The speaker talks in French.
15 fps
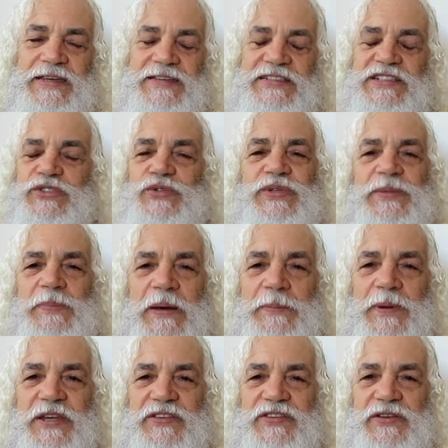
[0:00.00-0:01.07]
Et si tu n'es pas
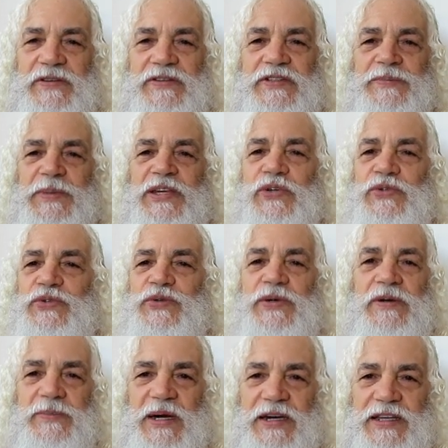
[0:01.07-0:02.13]
présent, mais que tu es
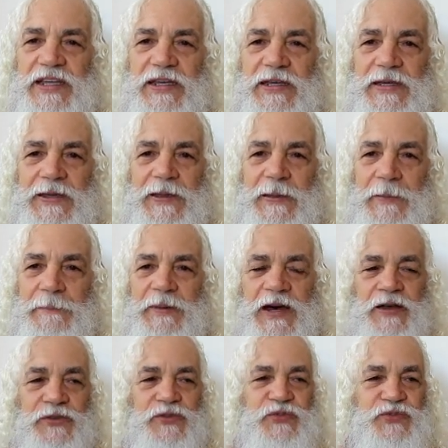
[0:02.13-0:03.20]
embarqué
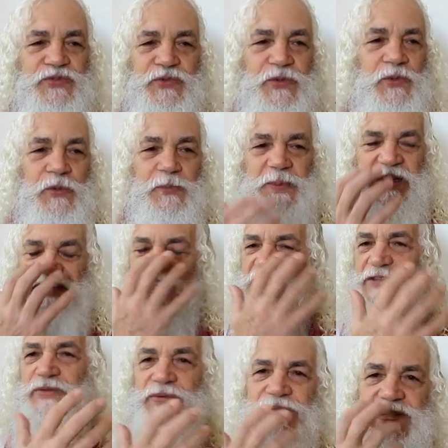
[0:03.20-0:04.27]
par tout ce que le
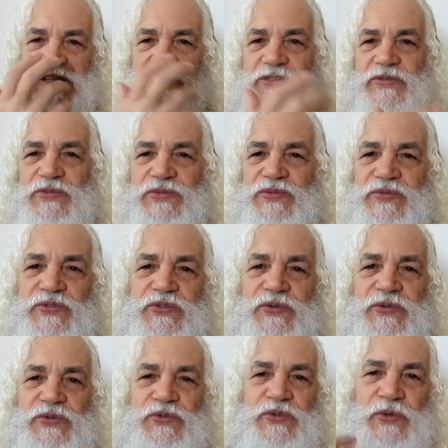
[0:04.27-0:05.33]
passé te dit, tout ce
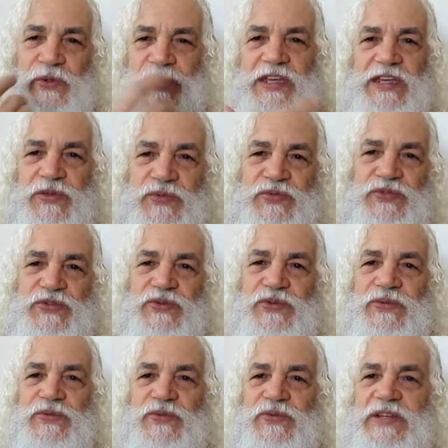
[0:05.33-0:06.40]
que tu connais, tout ce
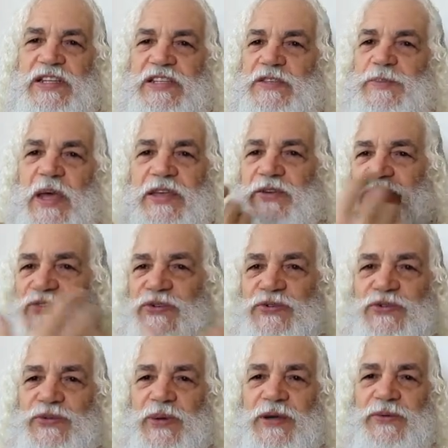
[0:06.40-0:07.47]
toute l'expérience que
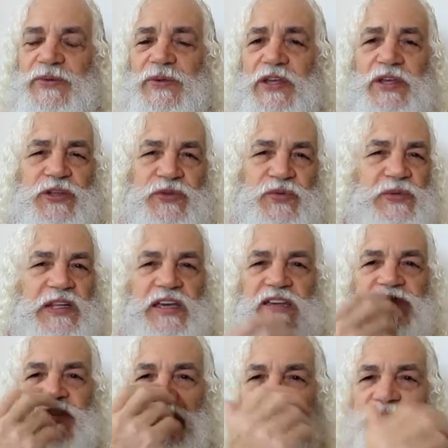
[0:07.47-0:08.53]
tu as eue, toutes les
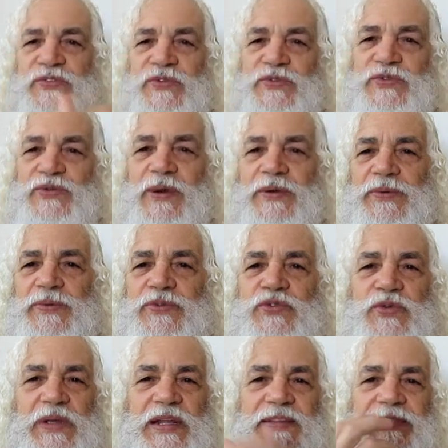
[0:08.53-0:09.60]
références que tu as eues,
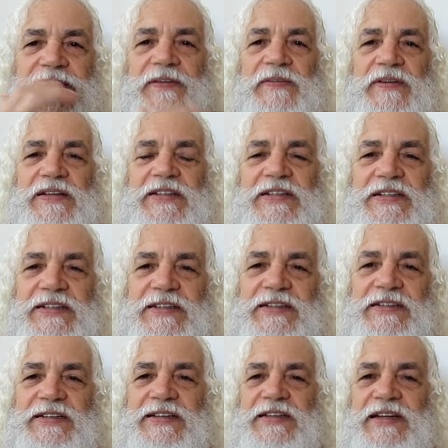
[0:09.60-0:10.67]
tu es là-dedans,
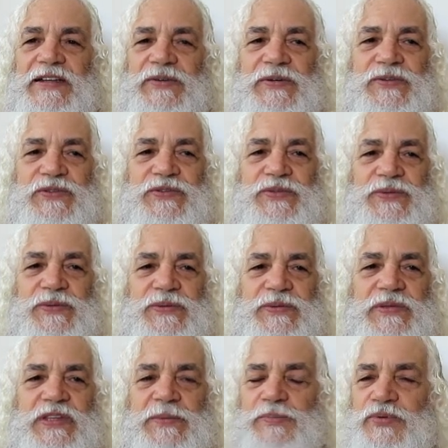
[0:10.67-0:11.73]
alors tu
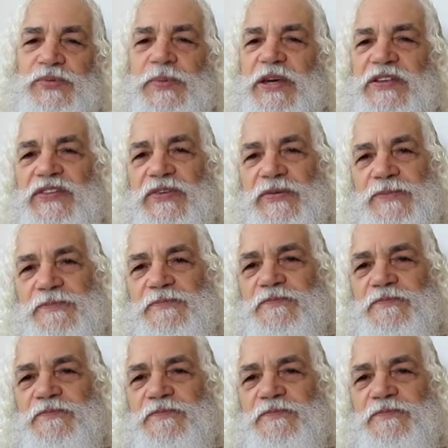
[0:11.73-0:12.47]
n'es plus présent.